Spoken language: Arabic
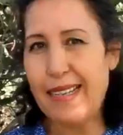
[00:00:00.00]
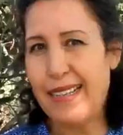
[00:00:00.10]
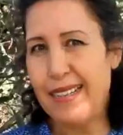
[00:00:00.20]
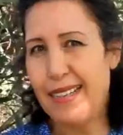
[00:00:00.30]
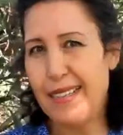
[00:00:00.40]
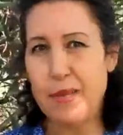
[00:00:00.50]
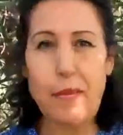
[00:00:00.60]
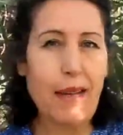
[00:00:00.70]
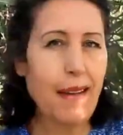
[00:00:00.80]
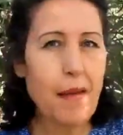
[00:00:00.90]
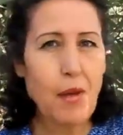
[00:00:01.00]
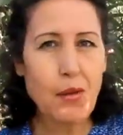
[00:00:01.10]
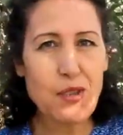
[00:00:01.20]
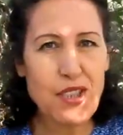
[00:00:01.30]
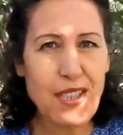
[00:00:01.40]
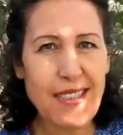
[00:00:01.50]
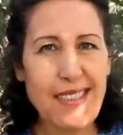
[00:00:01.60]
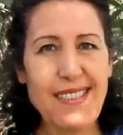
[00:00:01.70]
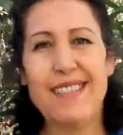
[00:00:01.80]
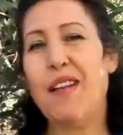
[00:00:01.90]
رخيص بحلقه القمح والشعير